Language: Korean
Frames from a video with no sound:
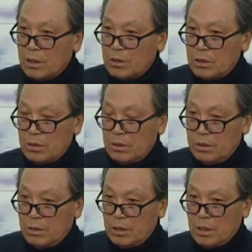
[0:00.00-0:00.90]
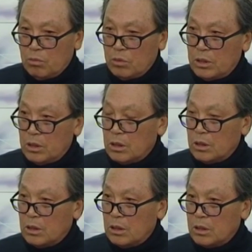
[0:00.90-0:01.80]
저는 딱 우리
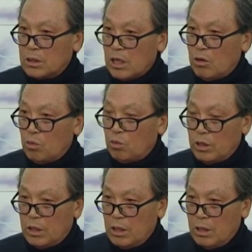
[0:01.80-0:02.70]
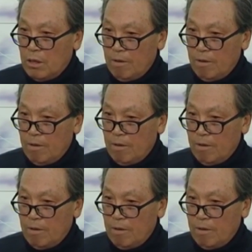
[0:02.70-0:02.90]
이 사회구역에